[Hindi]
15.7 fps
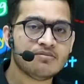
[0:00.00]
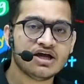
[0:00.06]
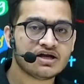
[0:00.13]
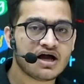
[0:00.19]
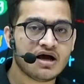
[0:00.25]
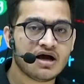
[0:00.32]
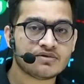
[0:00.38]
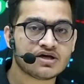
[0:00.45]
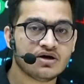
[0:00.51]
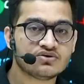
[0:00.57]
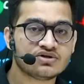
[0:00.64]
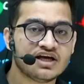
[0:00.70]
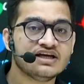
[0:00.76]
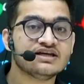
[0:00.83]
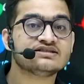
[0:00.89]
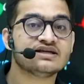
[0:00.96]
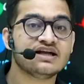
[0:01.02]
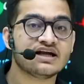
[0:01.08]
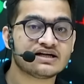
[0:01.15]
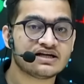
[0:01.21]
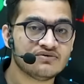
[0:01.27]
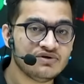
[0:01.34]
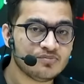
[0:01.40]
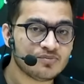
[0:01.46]
मेन काम क्या होता है ये
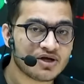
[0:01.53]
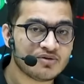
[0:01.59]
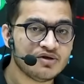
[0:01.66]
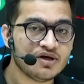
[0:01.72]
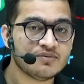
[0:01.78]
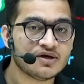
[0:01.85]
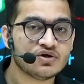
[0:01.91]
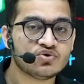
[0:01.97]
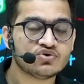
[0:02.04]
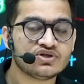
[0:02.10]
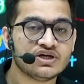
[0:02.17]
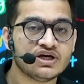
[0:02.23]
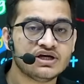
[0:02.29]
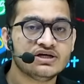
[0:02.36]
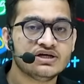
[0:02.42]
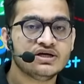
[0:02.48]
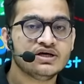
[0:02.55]
सिलेक्टिवली परमिएबल होती है